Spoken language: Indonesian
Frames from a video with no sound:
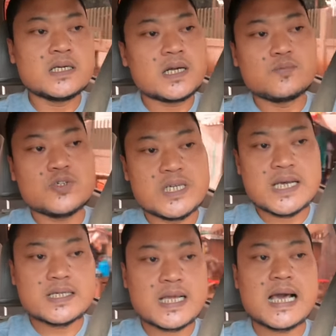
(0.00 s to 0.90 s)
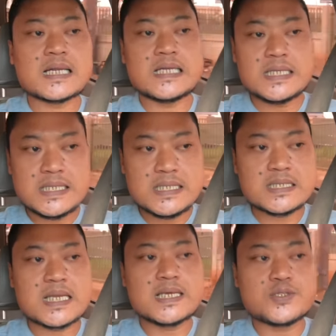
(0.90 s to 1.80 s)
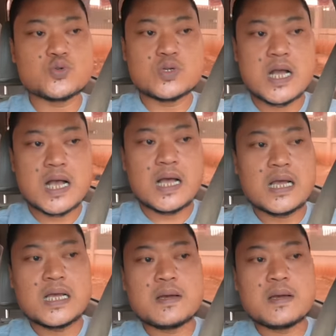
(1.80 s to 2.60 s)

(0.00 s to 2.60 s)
Kemudian hari ini saya juga